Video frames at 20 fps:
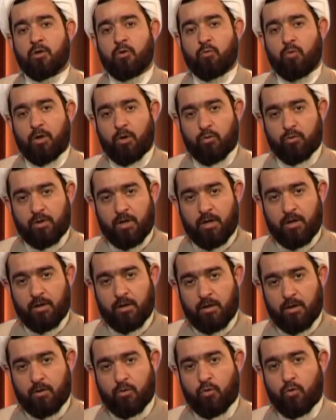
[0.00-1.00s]

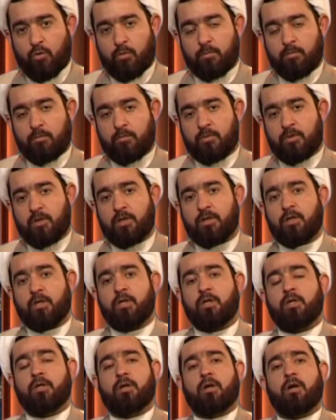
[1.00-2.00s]
ويطهركم
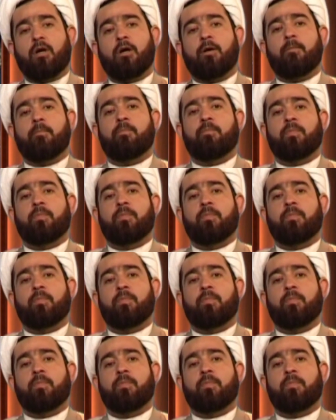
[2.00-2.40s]
تطهيرا